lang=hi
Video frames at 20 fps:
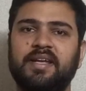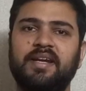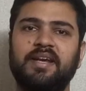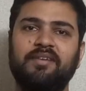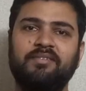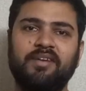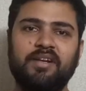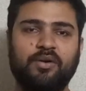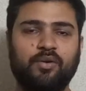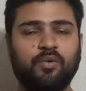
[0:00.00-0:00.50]

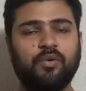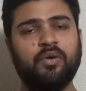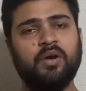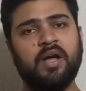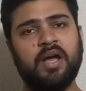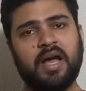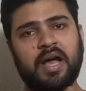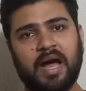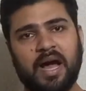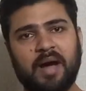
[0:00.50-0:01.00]
लेवल को
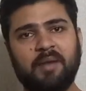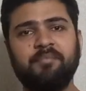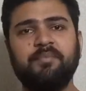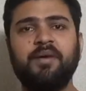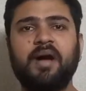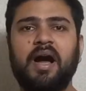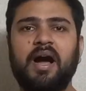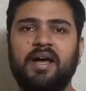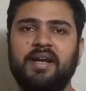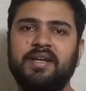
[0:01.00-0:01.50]

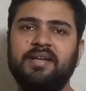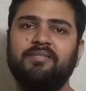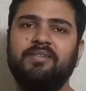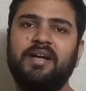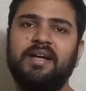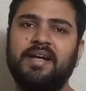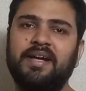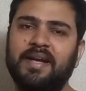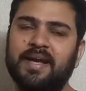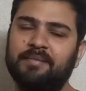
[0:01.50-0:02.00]
अब आने
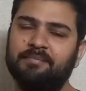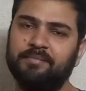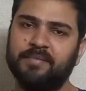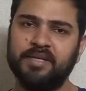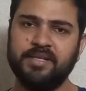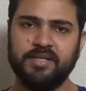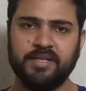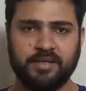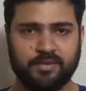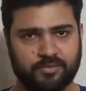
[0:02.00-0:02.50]
वाले टाइम
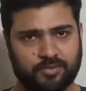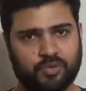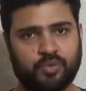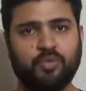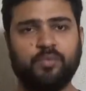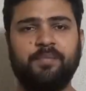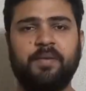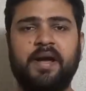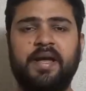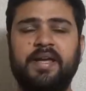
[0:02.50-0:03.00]
में छू
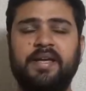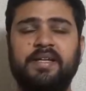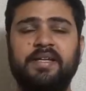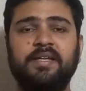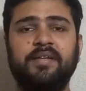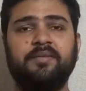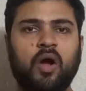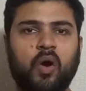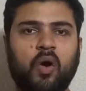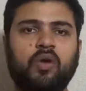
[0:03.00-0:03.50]
पाएगी
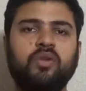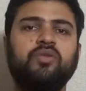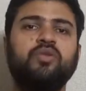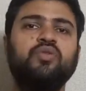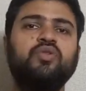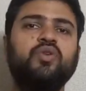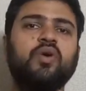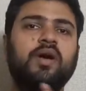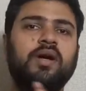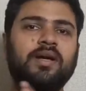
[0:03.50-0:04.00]
और
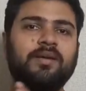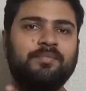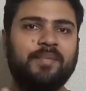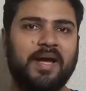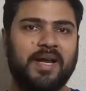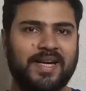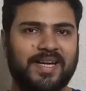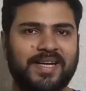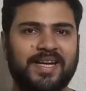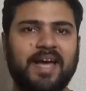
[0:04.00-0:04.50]
दोस्तों अगर
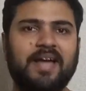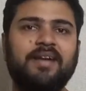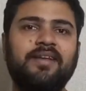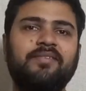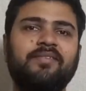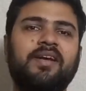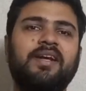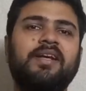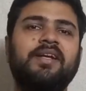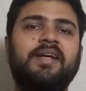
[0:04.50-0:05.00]
मार्केट आने
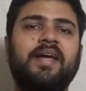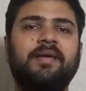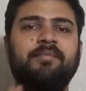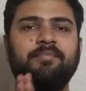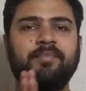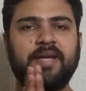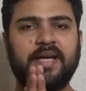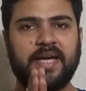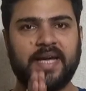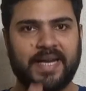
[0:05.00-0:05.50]
वाले टाइम
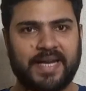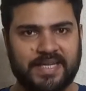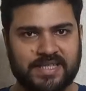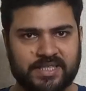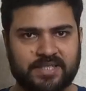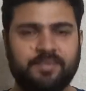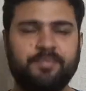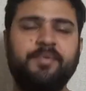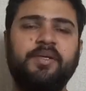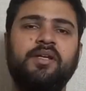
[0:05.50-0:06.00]
में
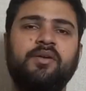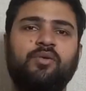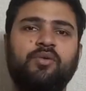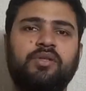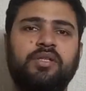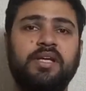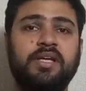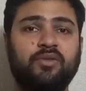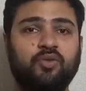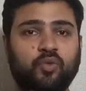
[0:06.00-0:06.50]
करेक्ट भी
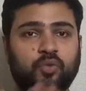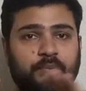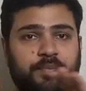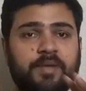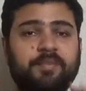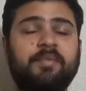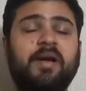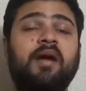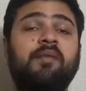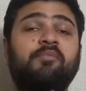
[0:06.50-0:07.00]
होती है तो
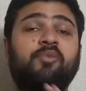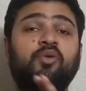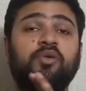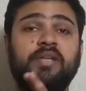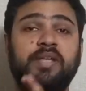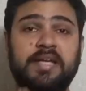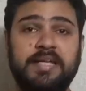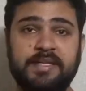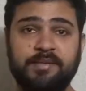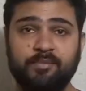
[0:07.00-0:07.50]
भी मैं आपको
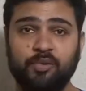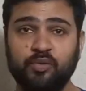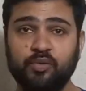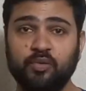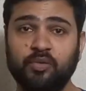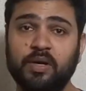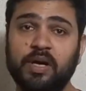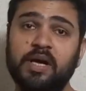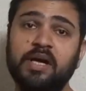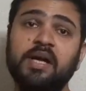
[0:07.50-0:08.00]
यही
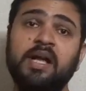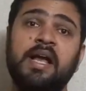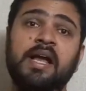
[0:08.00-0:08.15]
बोलूँगा